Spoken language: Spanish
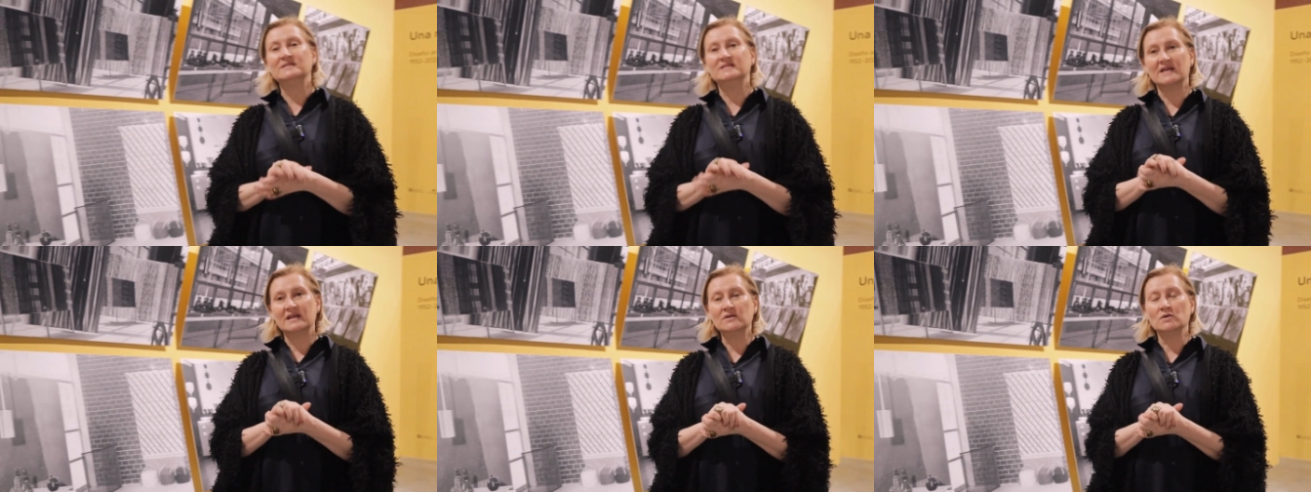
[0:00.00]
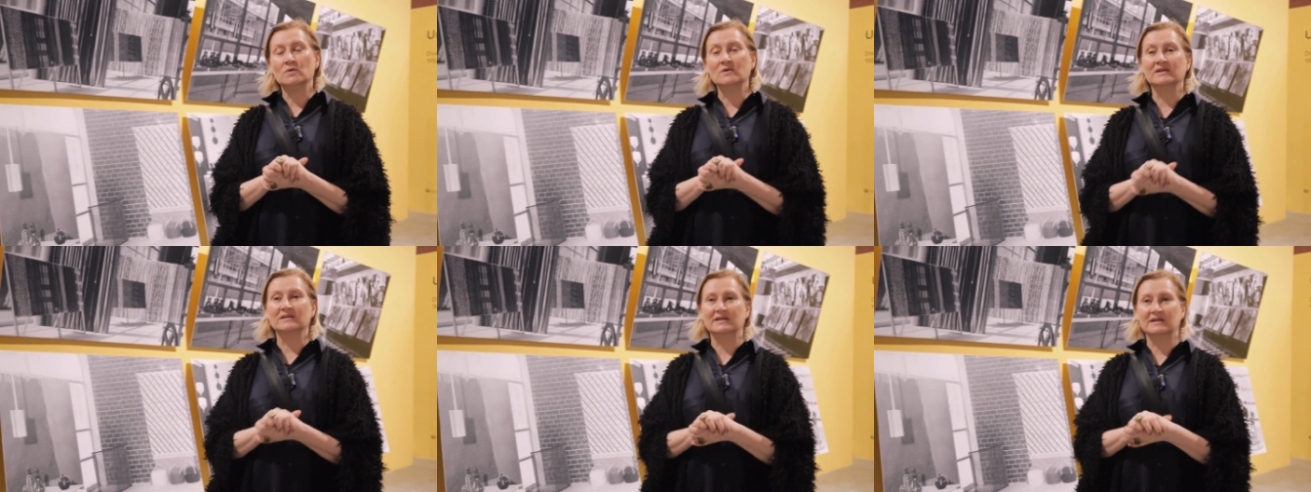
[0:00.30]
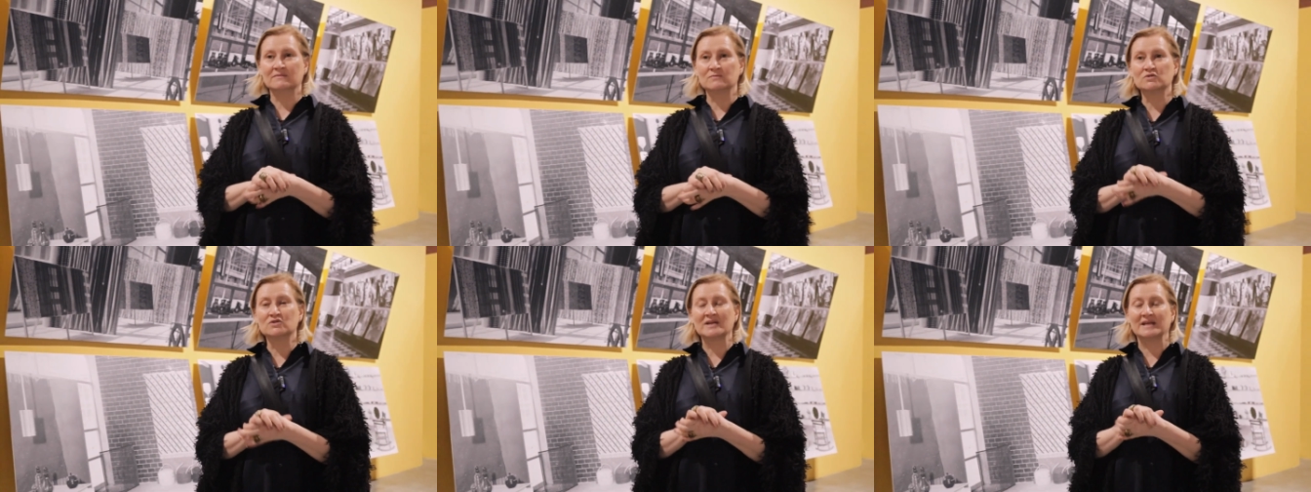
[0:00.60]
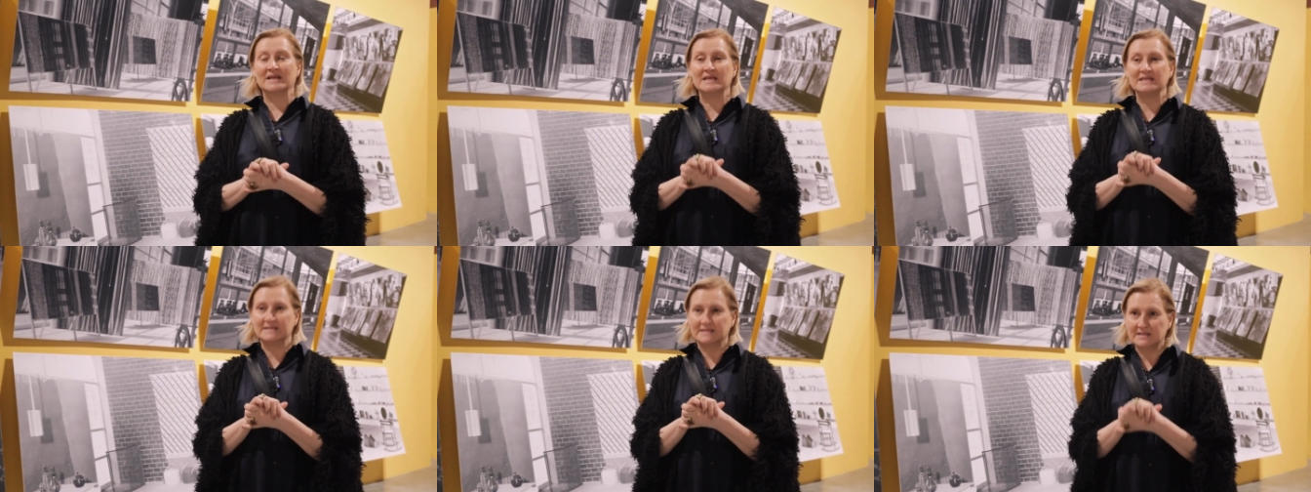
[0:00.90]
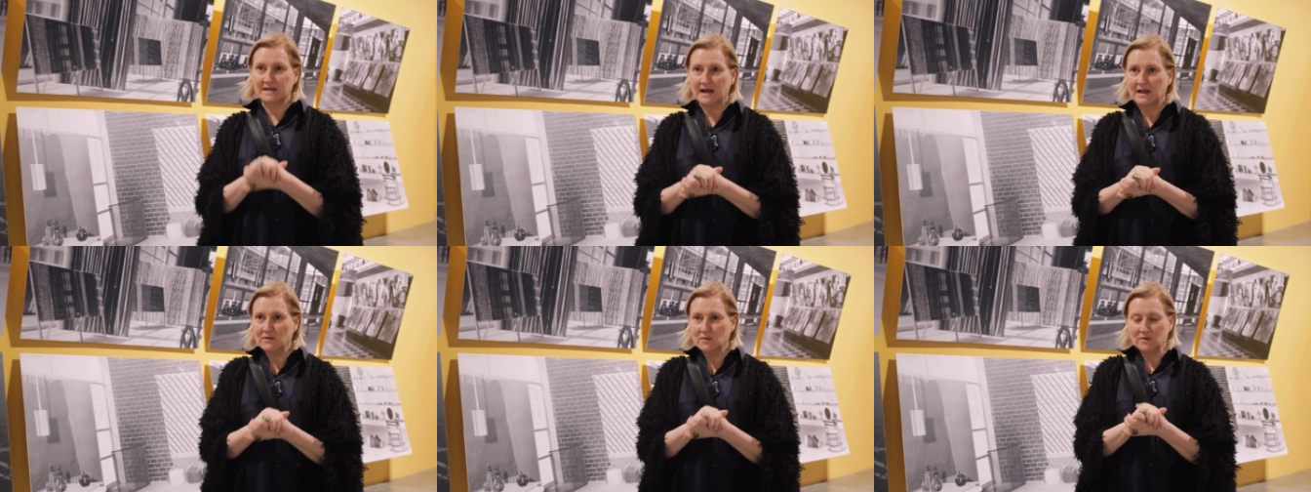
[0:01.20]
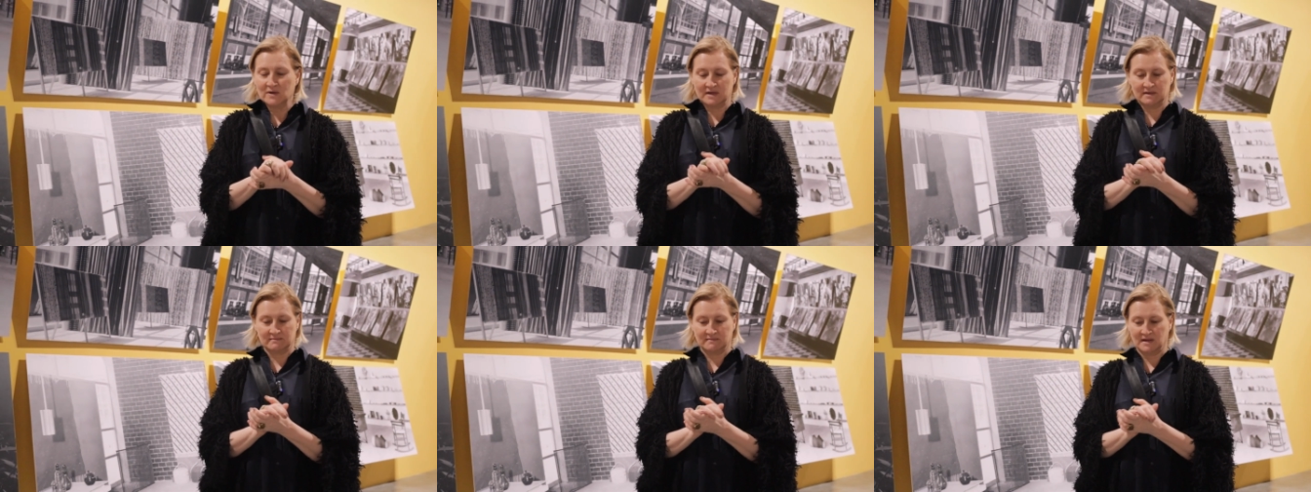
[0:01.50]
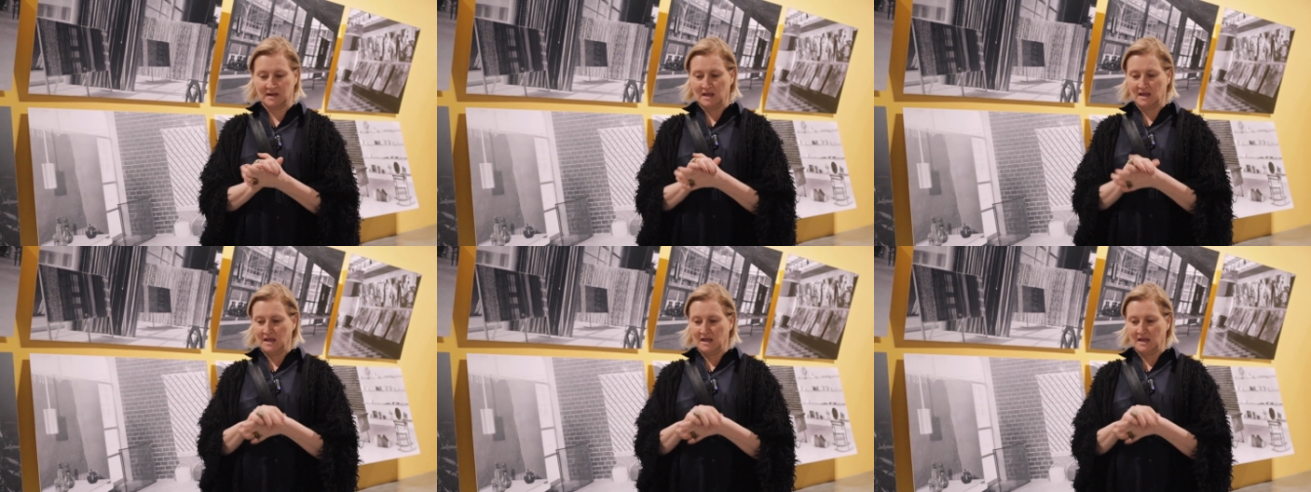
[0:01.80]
de diseño que tenemos registrado en,